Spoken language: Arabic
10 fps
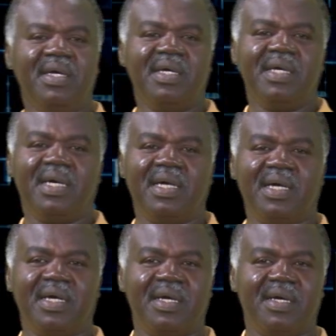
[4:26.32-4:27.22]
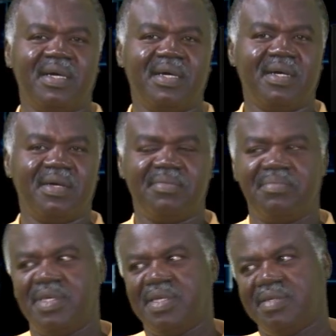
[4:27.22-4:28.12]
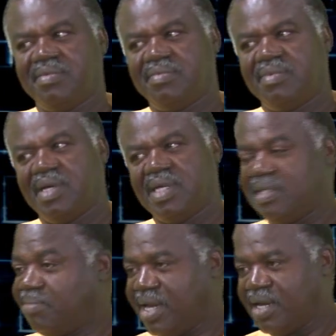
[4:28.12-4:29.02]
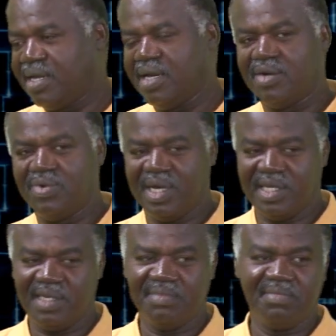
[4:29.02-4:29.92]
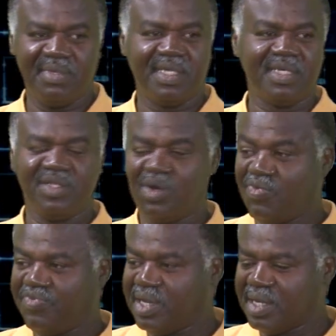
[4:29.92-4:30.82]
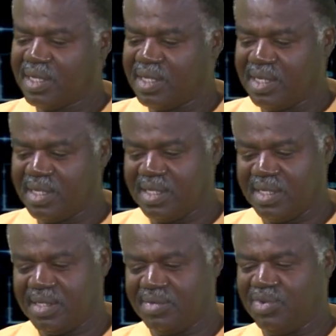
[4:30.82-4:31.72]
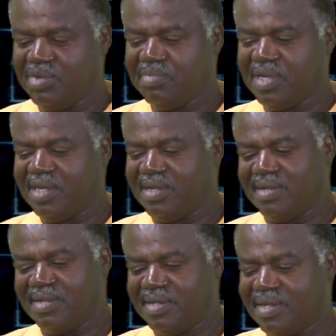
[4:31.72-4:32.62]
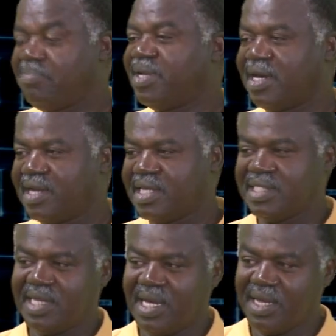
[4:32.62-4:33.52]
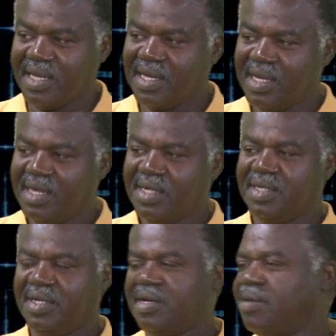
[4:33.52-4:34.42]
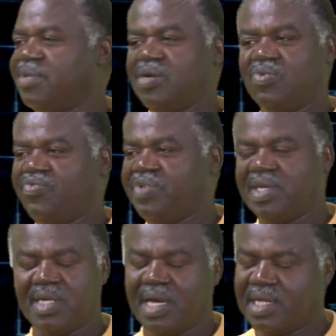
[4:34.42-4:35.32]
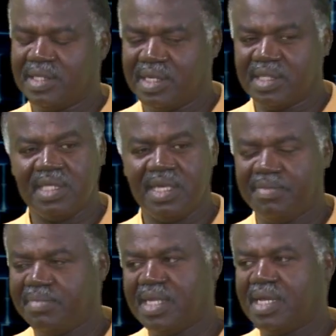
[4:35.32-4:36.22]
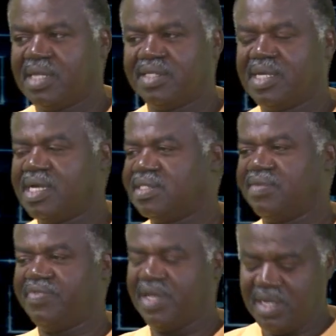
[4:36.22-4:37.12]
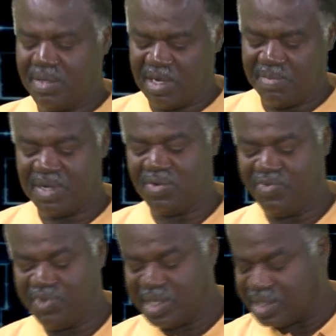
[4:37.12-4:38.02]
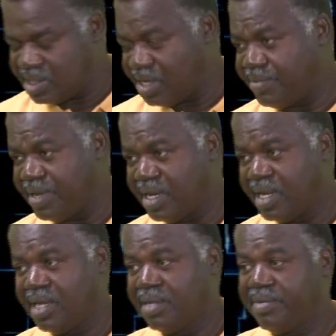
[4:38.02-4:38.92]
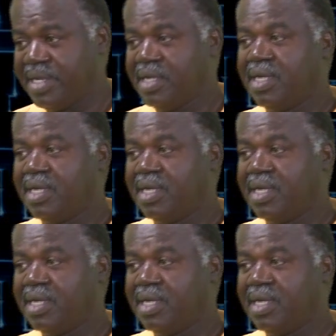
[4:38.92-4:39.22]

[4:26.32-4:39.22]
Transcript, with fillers: آه، بعدم لك او عدم آه، توفيق ويمكن ربنا اراد ذلك احنا ما بنقول في كان تقصير من الجهاز الفني ولا بنقول في تقصير من اللاعبين